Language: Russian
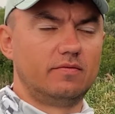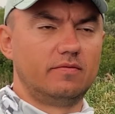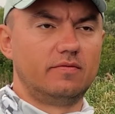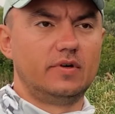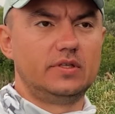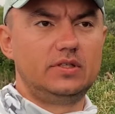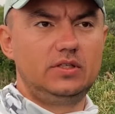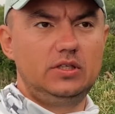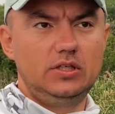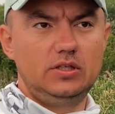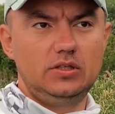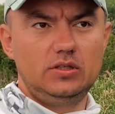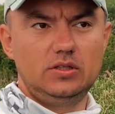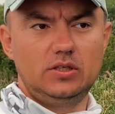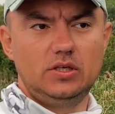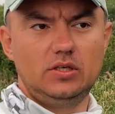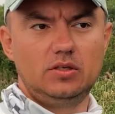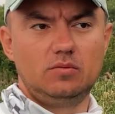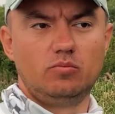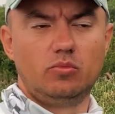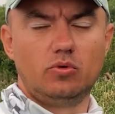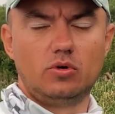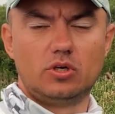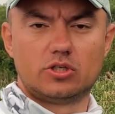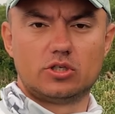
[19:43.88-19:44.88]
в один
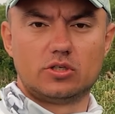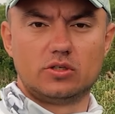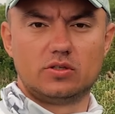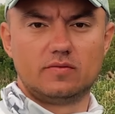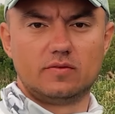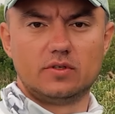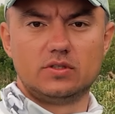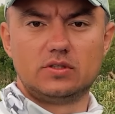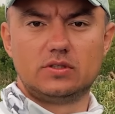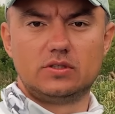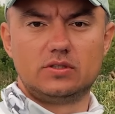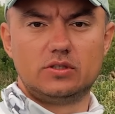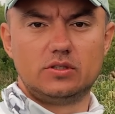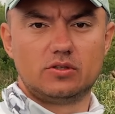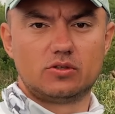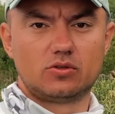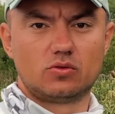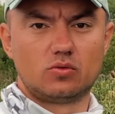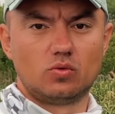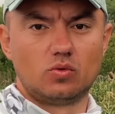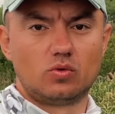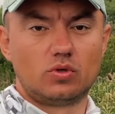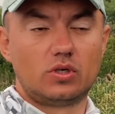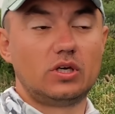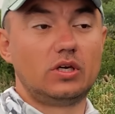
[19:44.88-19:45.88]
день больше 20
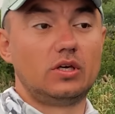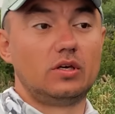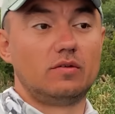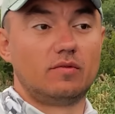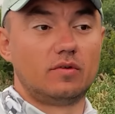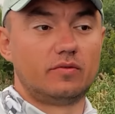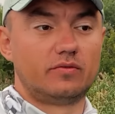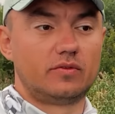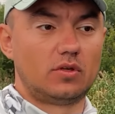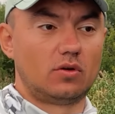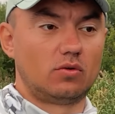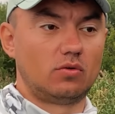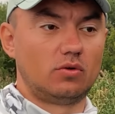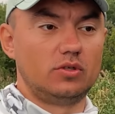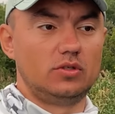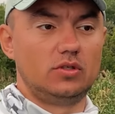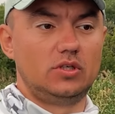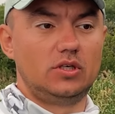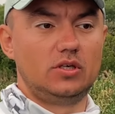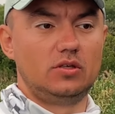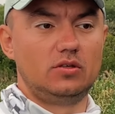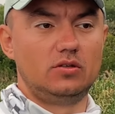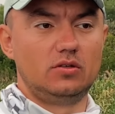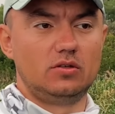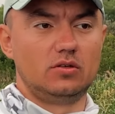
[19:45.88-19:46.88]
штук и во второй
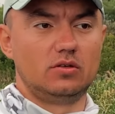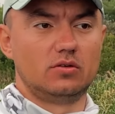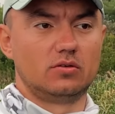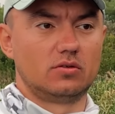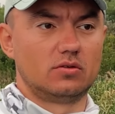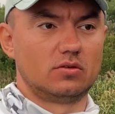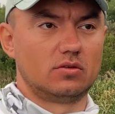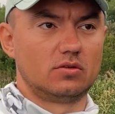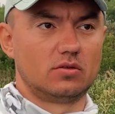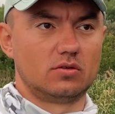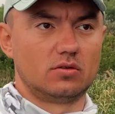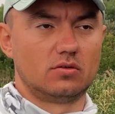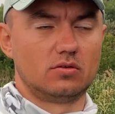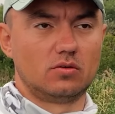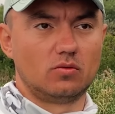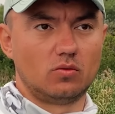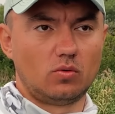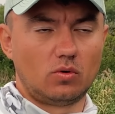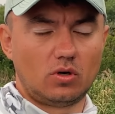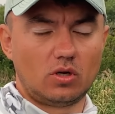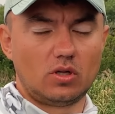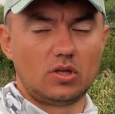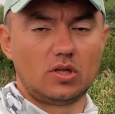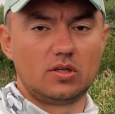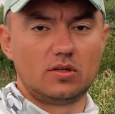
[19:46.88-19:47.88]
день э,
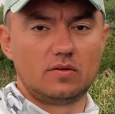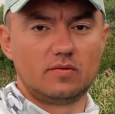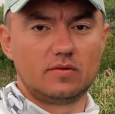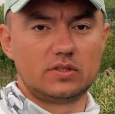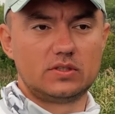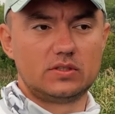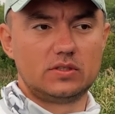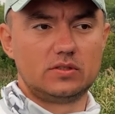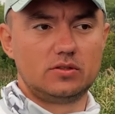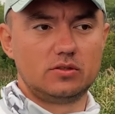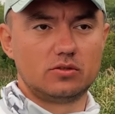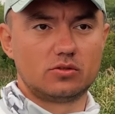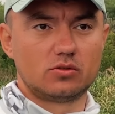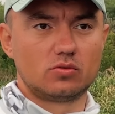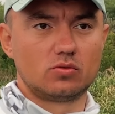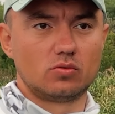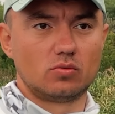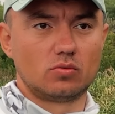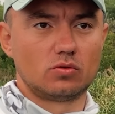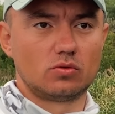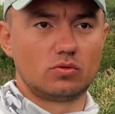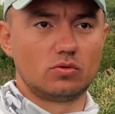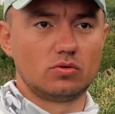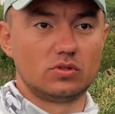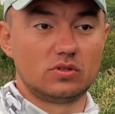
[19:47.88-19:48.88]
около 20
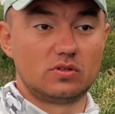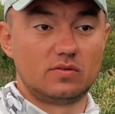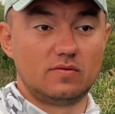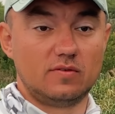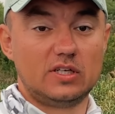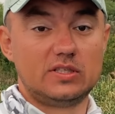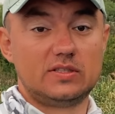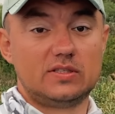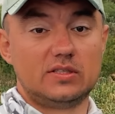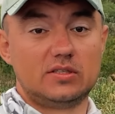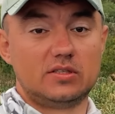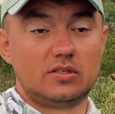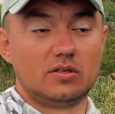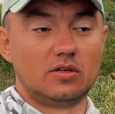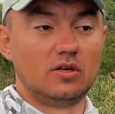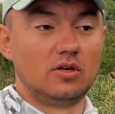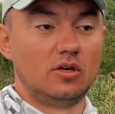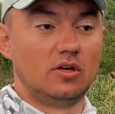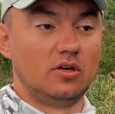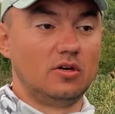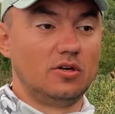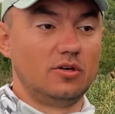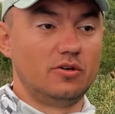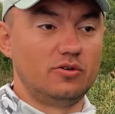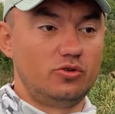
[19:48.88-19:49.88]
штук. То есть 20
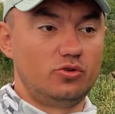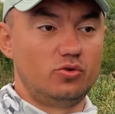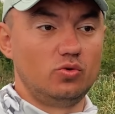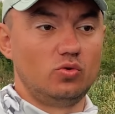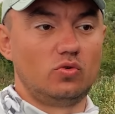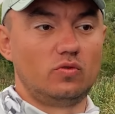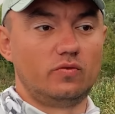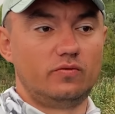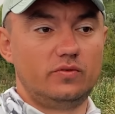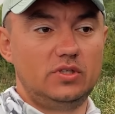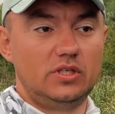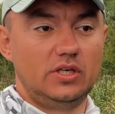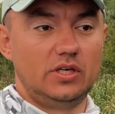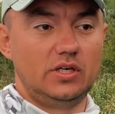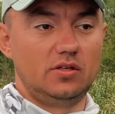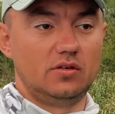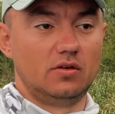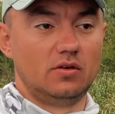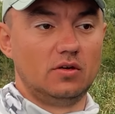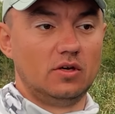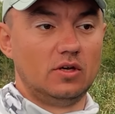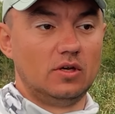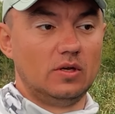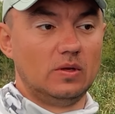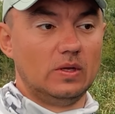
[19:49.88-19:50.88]
щук в день.
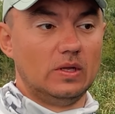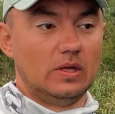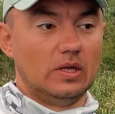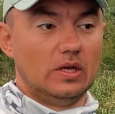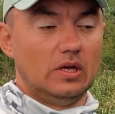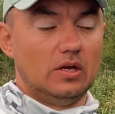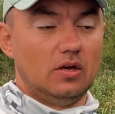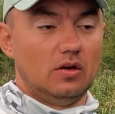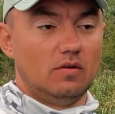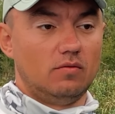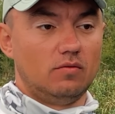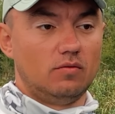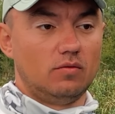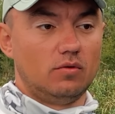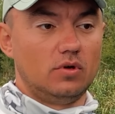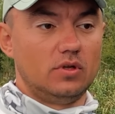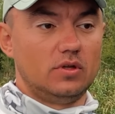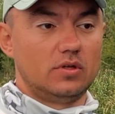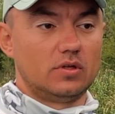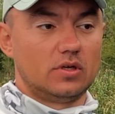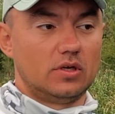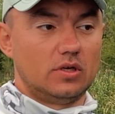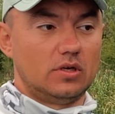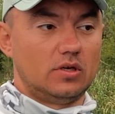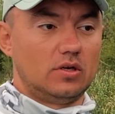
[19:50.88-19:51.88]

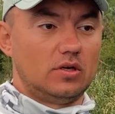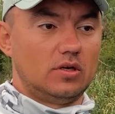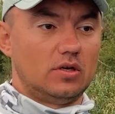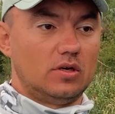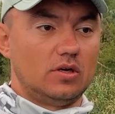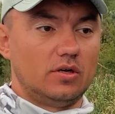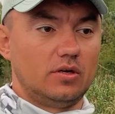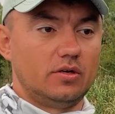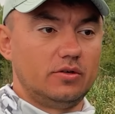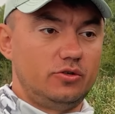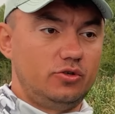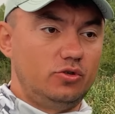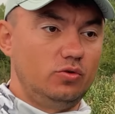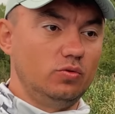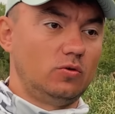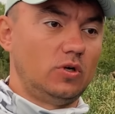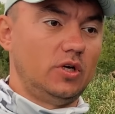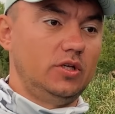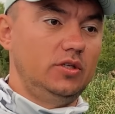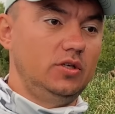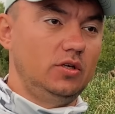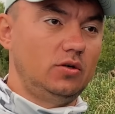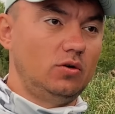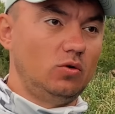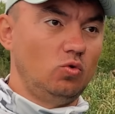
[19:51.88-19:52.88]
Вот. А,
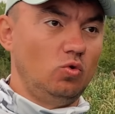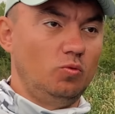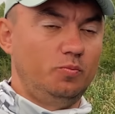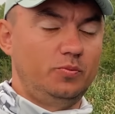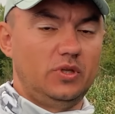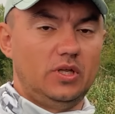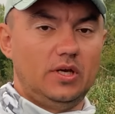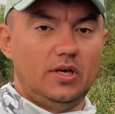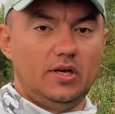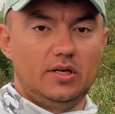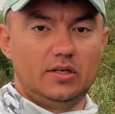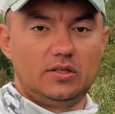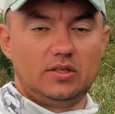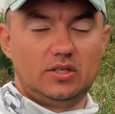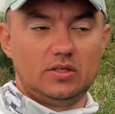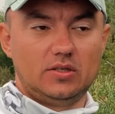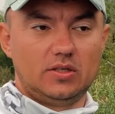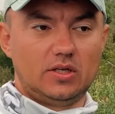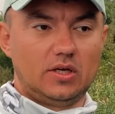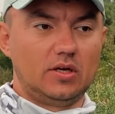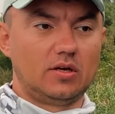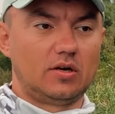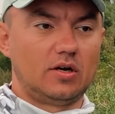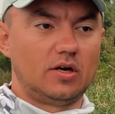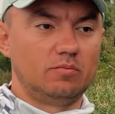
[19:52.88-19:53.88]
щука не крупная,
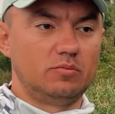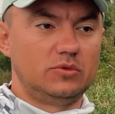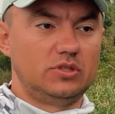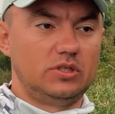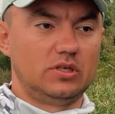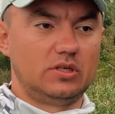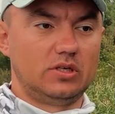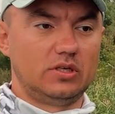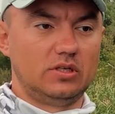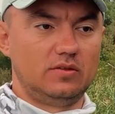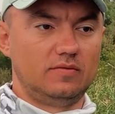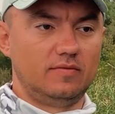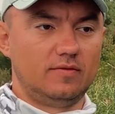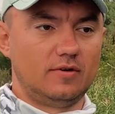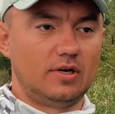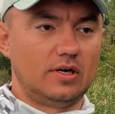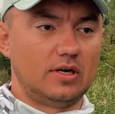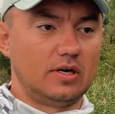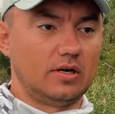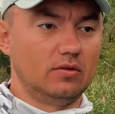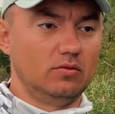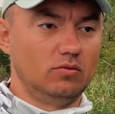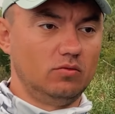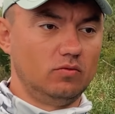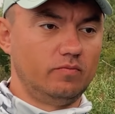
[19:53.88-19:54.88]

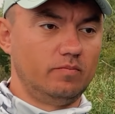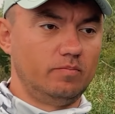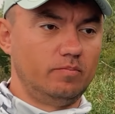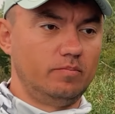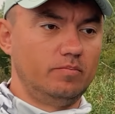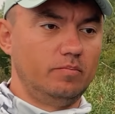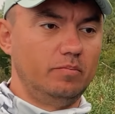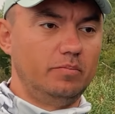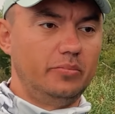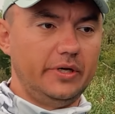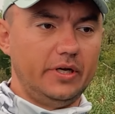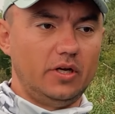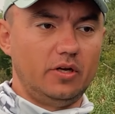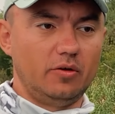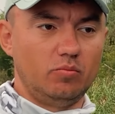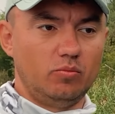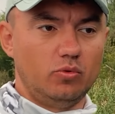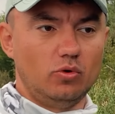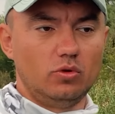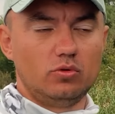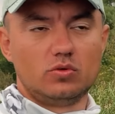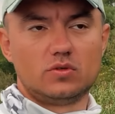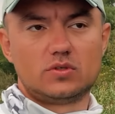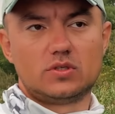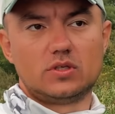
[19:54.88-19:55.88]
килограмм-2. Ну, были
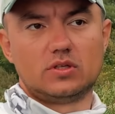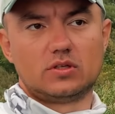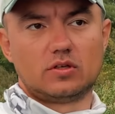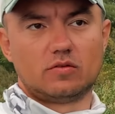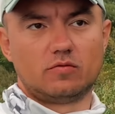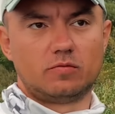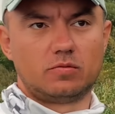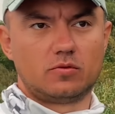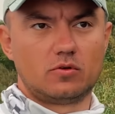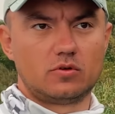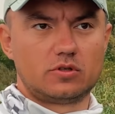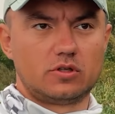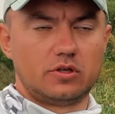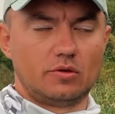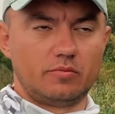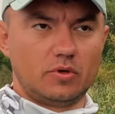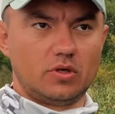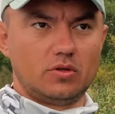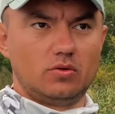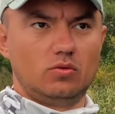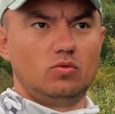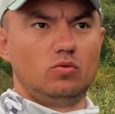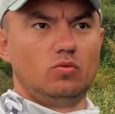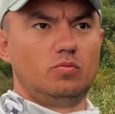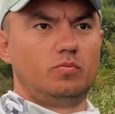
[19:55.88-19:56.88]
бонусы, там в прошлом
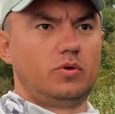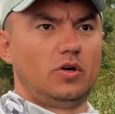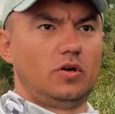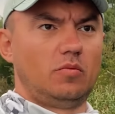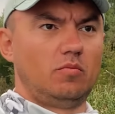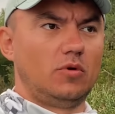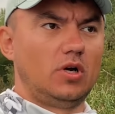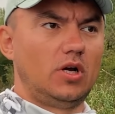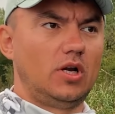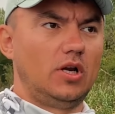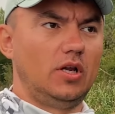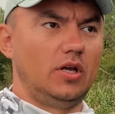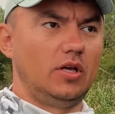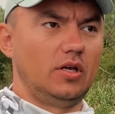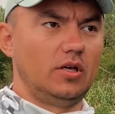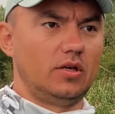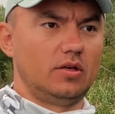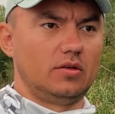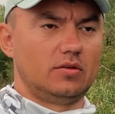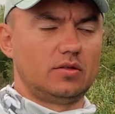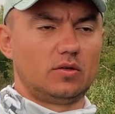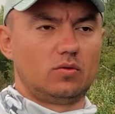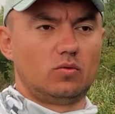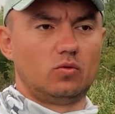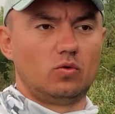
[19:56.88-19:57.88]
году
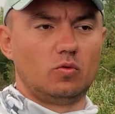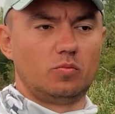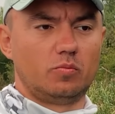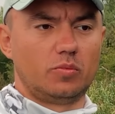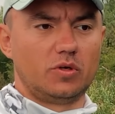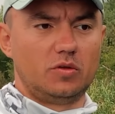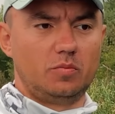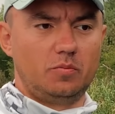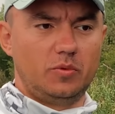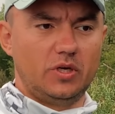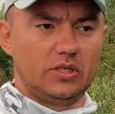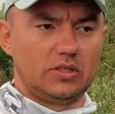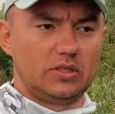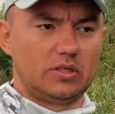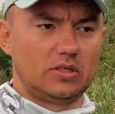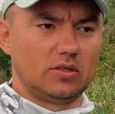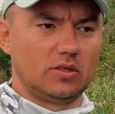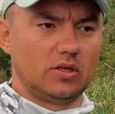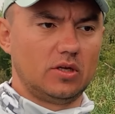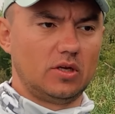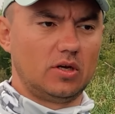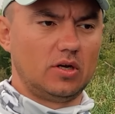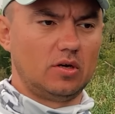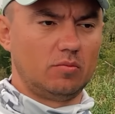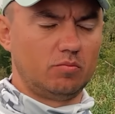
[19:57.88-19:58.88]
поймали такую под 5
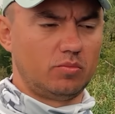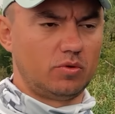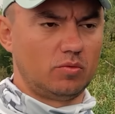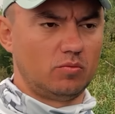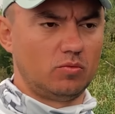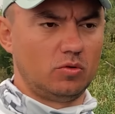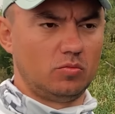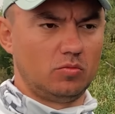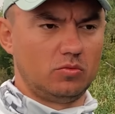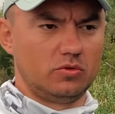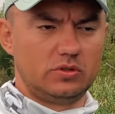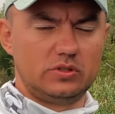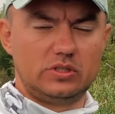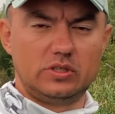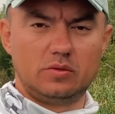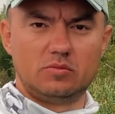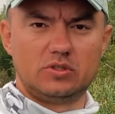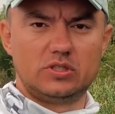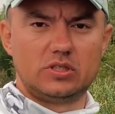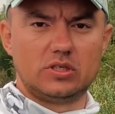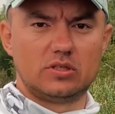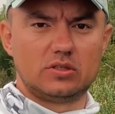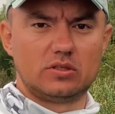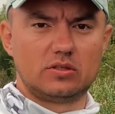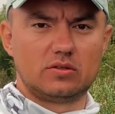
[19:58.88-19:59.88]
килограмм, по-моему,
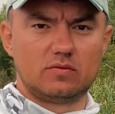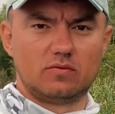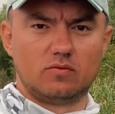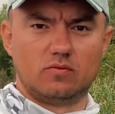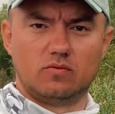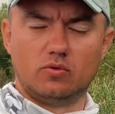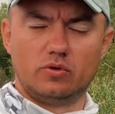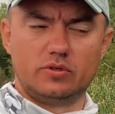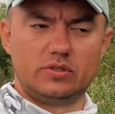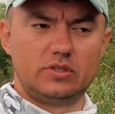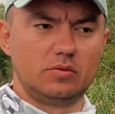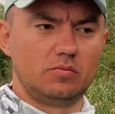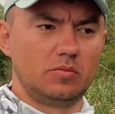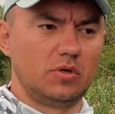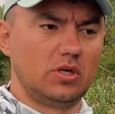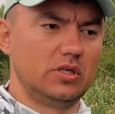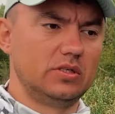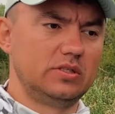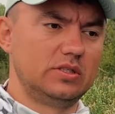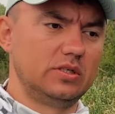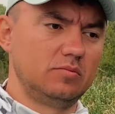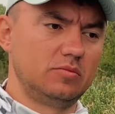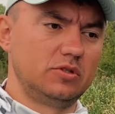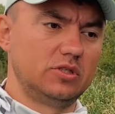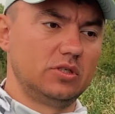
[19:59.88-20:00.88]
78 или
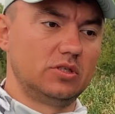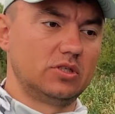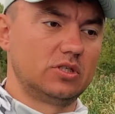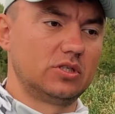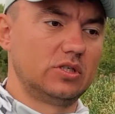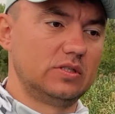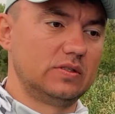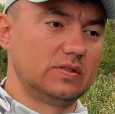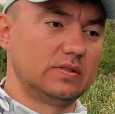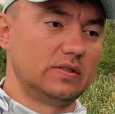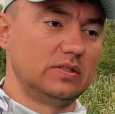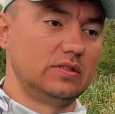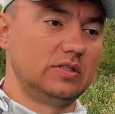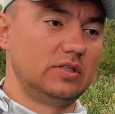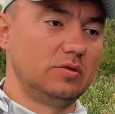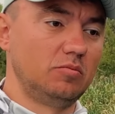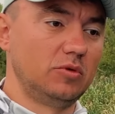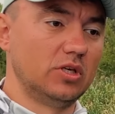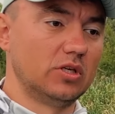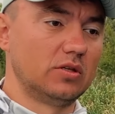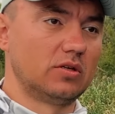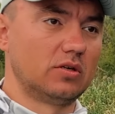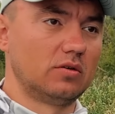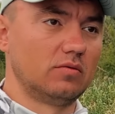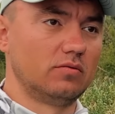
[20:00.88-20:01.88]
76
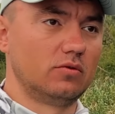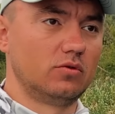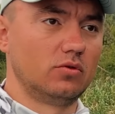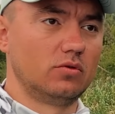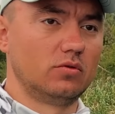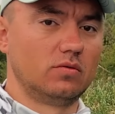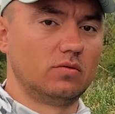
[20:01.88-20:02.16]
сантиметров. Это То...